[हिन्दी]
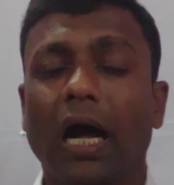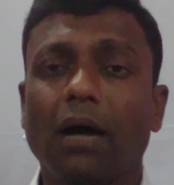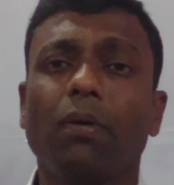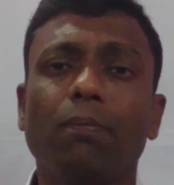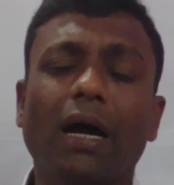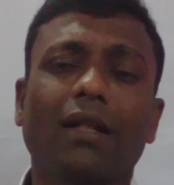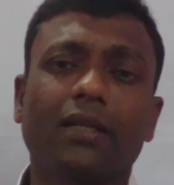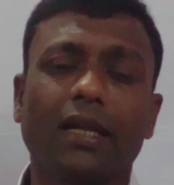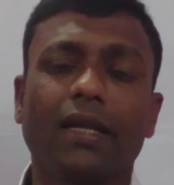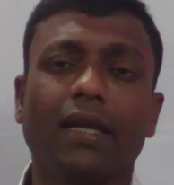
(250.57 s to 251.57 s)
अब हम बात
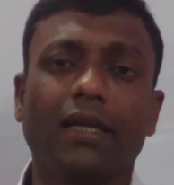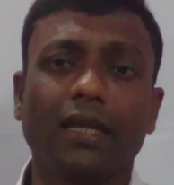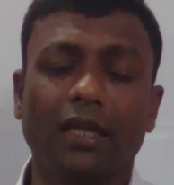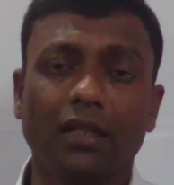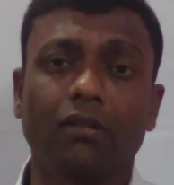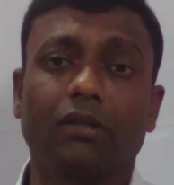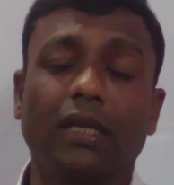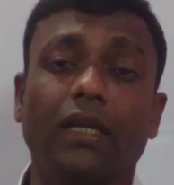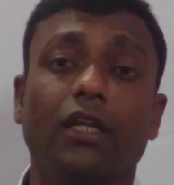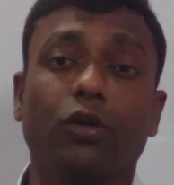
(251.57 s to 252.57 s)
करेंगे कि इन
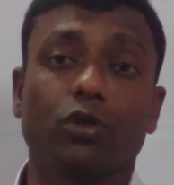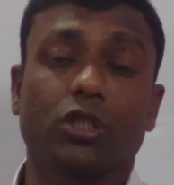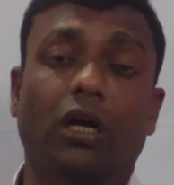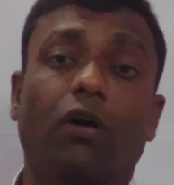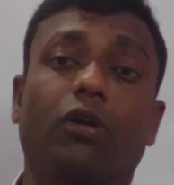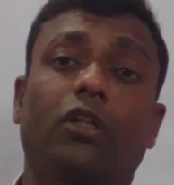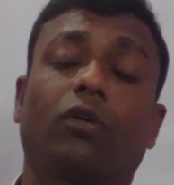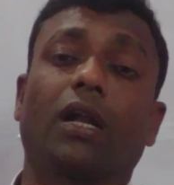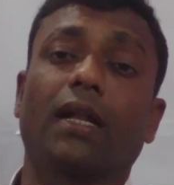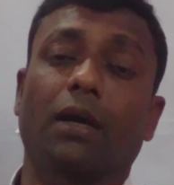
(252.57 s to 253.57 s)
तीन योजनाओं के
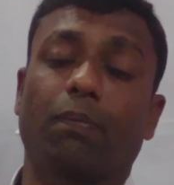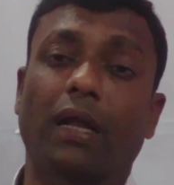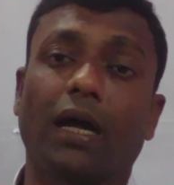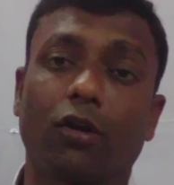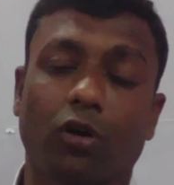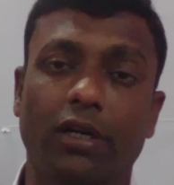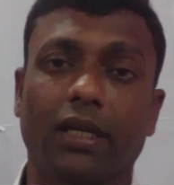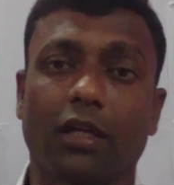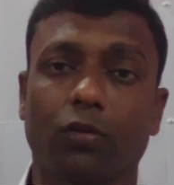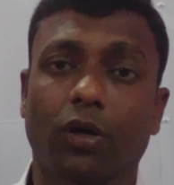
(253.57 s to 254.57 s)
दौरान या प्लान हॉलिडे
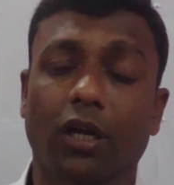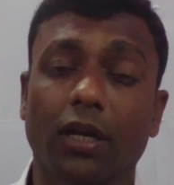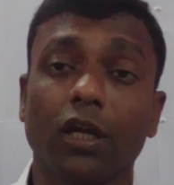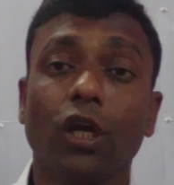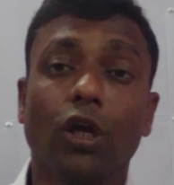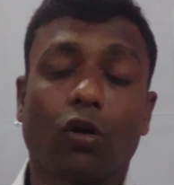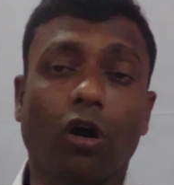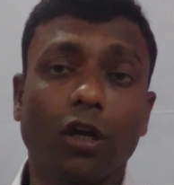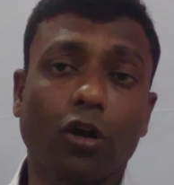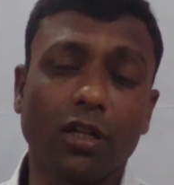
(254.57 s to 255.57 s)
के दौरान
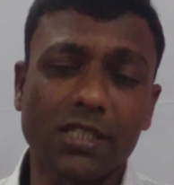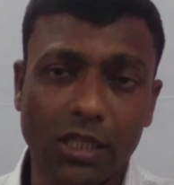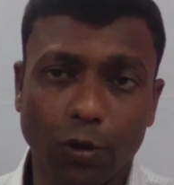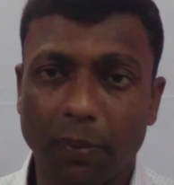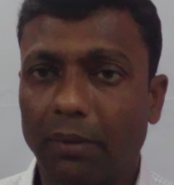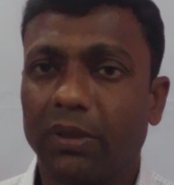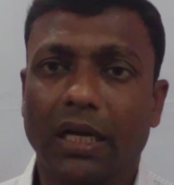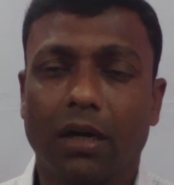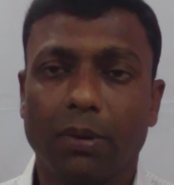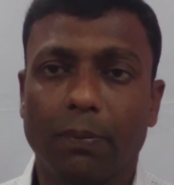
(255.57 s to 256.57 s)
कौन कौन सी
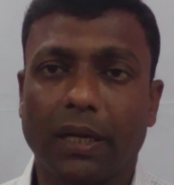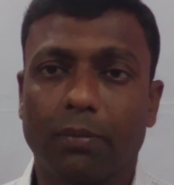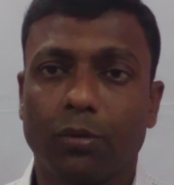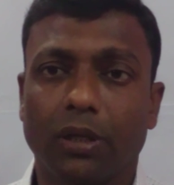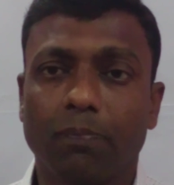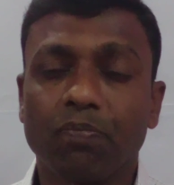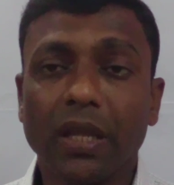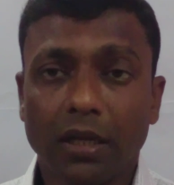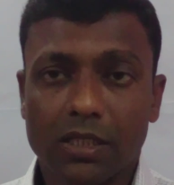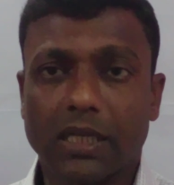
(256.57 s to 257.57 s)
उपलब्धियां हमें प्राप्त हुई
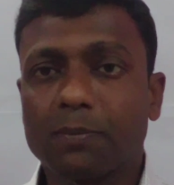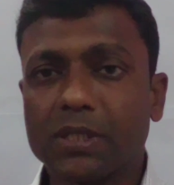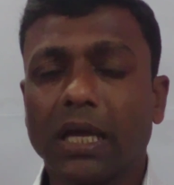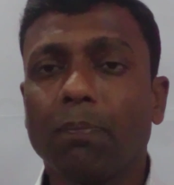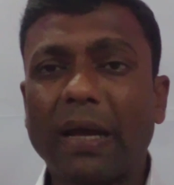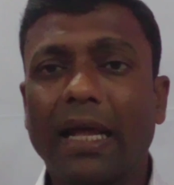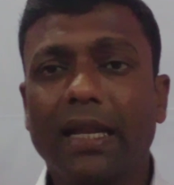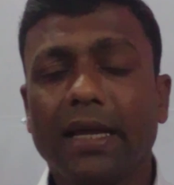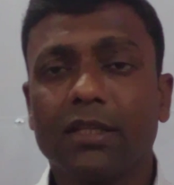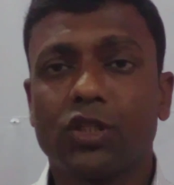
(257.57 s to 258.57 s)
सबसे
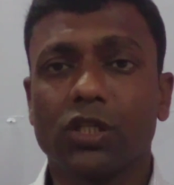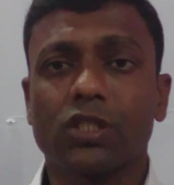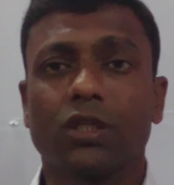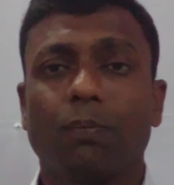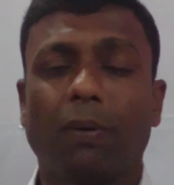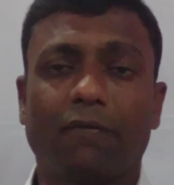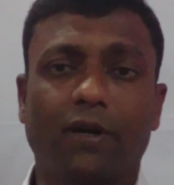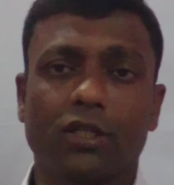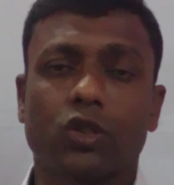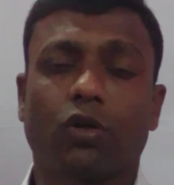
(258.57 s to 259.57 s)
पहले जिस
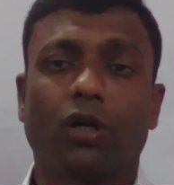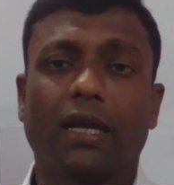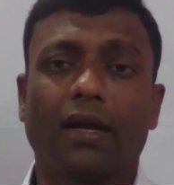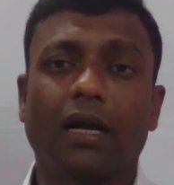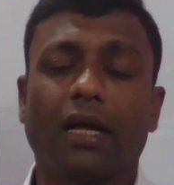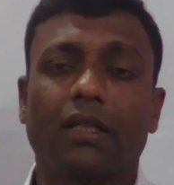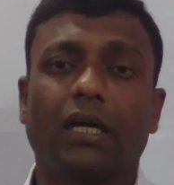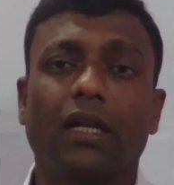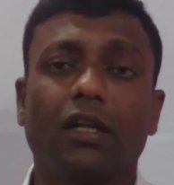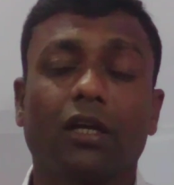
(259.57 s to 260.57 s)
बफर स्टॉक या
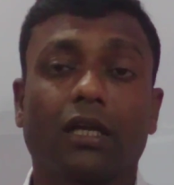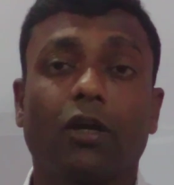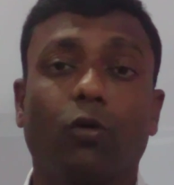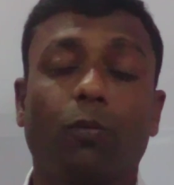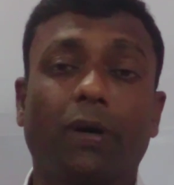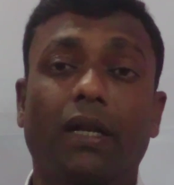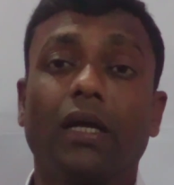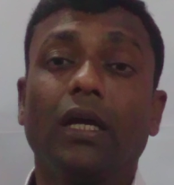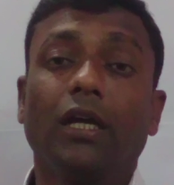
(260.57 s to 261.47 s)
खाद्यान्न के ऊपर